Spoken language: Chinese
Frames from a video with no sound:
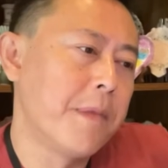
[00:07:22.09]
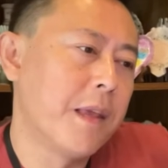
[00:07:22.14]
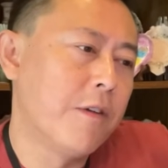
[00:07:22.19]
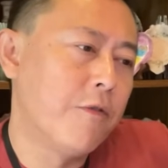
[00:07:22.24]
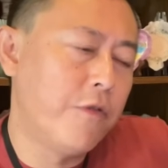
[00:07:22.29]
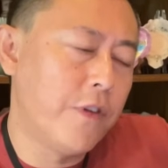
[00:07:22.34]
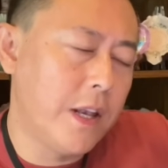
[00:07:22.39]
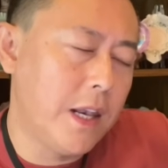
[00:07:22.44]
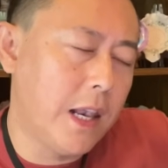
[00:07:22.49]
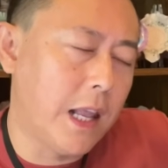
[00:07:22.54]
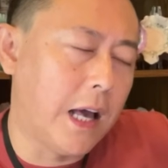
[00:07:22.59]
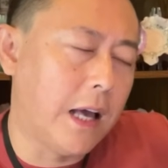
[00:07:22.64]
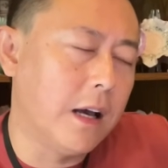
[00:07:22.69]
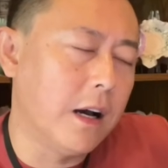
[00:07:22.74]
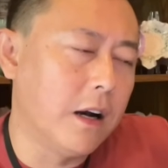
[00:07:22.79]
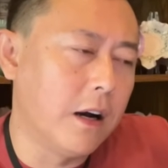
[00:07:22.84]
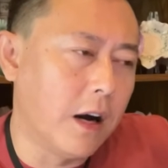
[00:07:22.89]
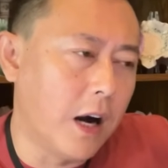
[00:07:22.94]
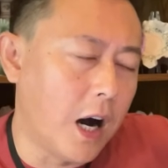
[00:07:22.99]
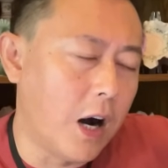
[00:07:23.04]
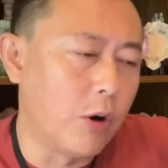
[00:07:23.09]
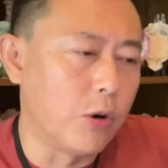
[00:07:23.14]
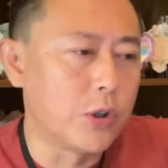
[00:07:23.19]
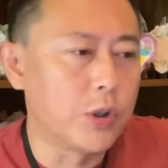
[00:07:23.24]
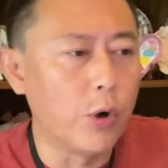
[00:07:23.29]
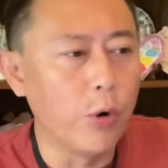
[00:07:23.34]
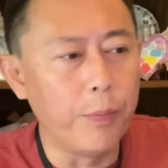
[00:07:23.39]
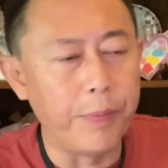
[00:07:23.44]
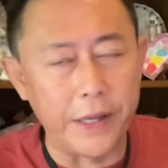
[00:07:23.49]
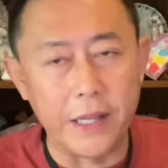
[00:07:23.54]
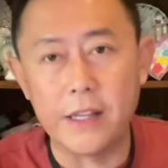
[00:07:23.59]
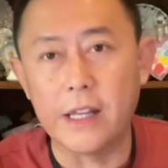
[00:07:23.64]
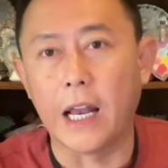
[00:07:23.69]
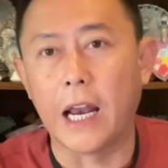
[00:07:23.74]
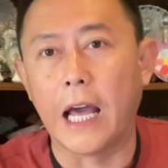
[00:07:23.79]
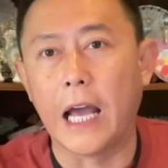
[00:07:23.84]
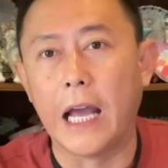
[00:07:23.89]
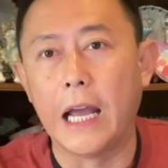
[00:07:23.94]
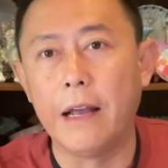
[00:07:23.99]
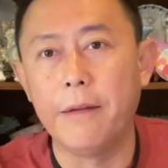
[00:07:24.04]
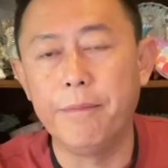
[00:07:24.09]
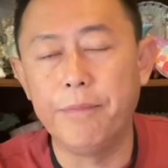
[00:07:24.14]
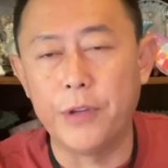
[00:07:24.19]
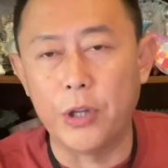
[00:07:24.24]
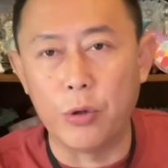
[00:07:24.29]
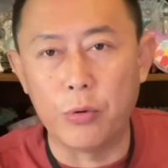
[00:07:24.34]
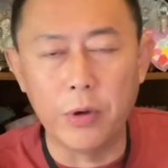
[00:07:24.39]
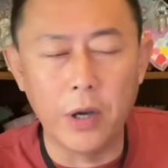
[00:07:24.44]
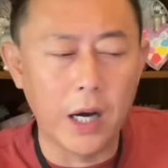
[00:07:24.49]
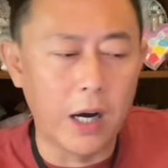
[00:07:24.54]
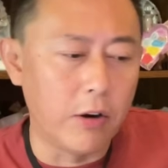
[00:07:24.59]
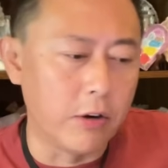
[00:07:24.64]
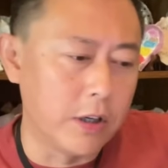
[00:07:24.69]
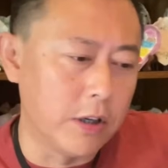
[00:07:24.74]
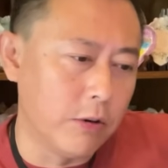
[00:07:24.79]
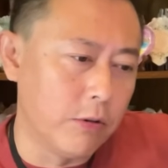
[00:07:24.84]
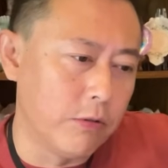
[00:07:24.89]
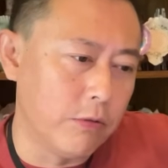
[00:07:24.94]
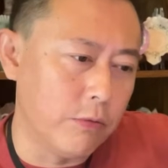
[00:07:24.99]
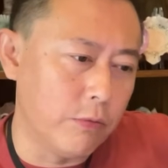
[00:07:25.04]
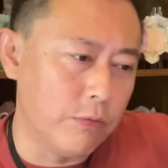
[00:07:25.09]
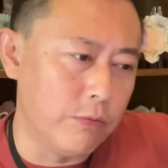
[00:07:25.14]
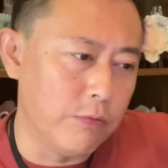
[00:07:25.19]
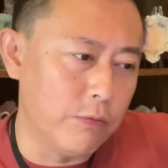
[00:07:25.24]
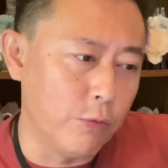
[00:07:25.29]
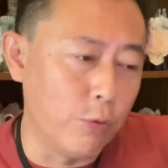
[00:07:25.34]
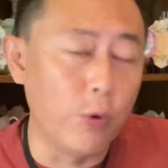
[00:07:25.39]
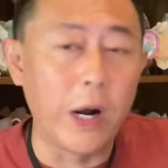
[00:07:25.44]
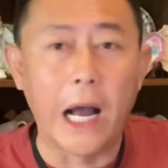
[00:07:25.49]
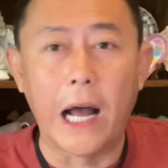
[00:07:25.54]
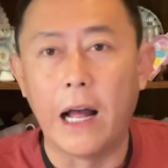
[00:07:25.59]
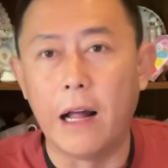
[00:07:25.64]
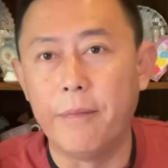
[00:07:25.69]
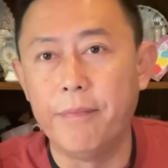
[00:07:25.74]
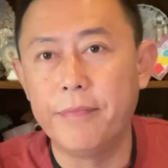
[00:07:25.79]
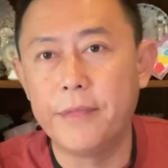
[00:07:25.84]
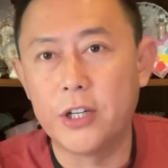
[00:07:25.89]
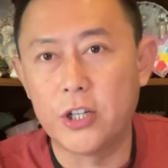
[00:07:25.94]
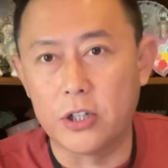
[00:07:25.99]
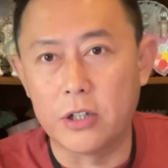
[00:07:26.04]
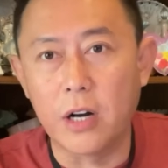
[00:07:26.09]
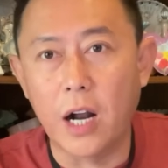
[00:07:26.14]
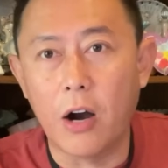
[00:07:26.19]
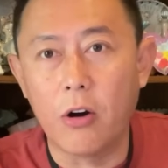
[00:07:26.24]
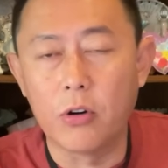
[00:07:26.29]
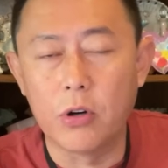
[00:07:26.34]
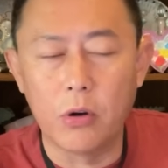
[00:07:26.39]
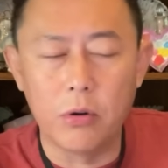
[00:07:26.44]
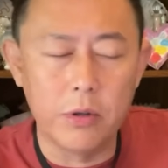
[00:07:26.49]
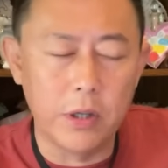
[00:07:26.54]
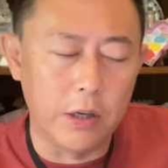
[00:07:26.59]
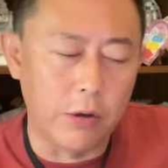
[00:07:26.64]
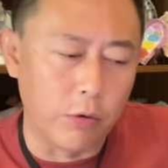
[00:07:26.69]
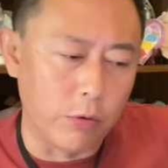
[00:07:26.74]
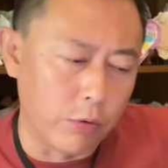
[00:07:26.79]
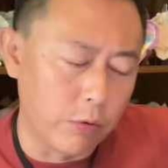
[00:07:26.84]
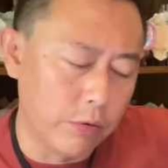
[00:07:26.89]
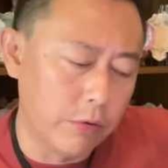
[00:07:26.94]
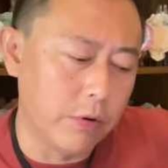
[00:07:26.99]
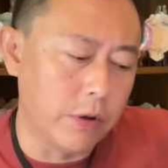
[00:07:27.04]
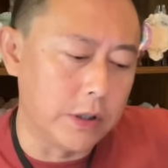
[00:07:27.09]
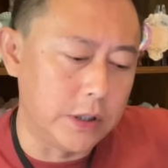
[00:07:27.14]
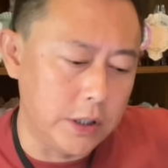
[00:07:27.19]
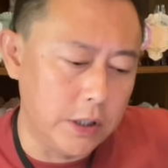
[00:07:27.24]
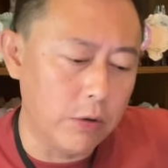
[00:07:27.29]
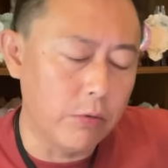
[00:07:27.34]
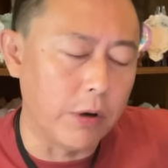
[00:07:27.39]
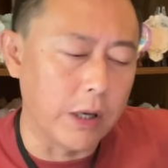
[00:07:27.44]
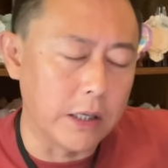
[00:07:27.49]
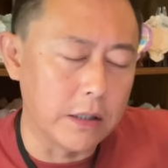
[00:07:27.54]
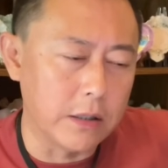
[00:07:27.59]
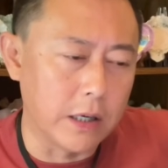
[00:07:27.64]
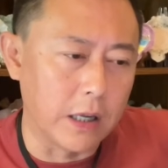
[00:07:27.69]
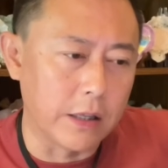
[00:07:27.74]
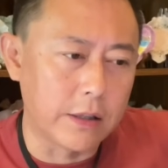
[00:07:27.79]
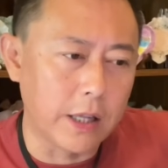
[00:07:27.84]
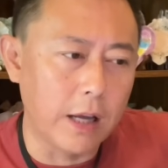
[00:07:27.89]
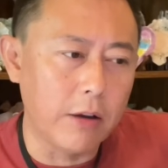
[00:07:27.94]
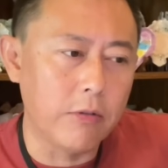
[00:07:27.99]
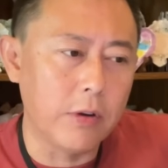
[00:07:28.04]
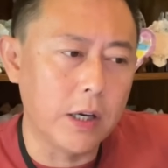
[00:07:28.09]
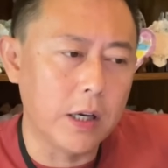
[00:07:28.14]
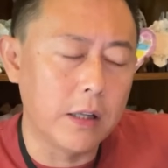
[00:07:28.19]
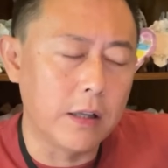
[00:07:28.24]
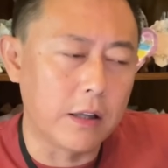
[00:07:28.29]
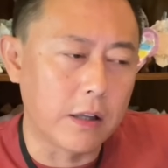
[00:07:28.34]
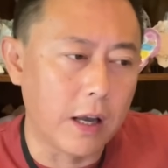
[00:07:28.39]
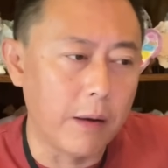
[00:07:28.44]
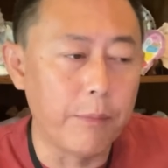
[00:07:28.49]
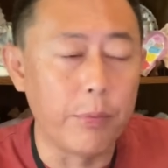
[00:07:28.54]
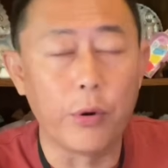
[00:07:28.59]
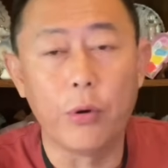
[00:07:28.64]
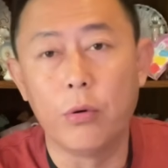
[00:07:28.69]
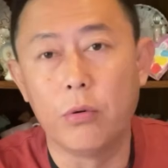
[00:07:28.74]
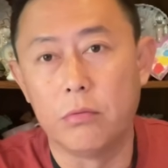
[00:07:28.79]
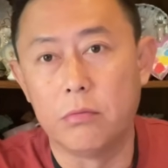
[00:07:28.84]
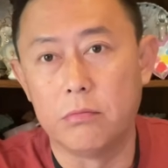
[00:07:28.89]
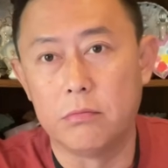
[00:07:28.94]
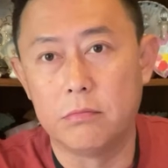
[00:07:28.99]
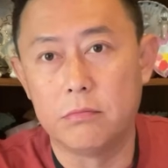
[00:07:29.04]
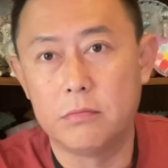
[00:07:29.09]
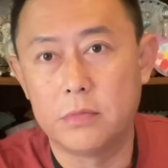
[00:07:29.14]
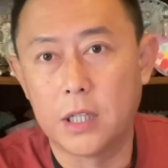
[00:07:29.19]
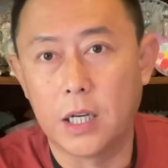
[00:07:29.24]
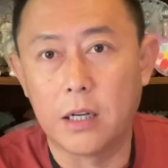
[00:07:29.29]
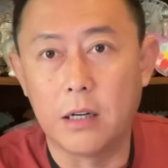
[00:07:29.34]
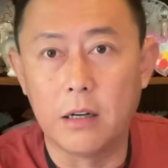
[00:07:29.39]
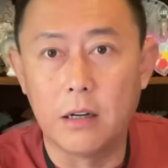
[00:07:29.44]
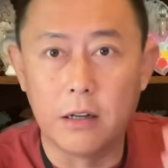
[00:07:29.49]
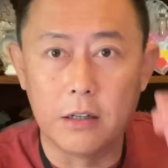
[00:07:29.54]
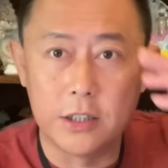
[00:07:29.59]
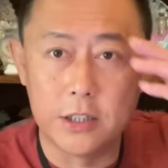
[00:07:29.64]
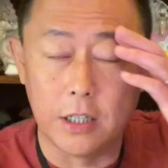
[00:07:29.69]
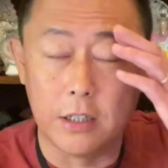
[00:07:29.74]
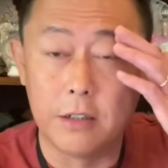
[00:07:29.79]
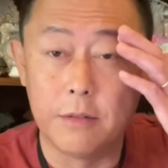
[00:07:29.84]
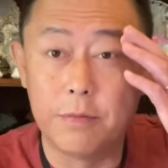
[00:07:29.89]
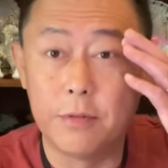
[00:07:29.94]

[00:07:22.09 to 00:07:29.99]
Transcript: 芬兰和澳洲比起来，你对澳洲无感，只是澳洲呢有工作机会啊。再有一个呢，他不用这个是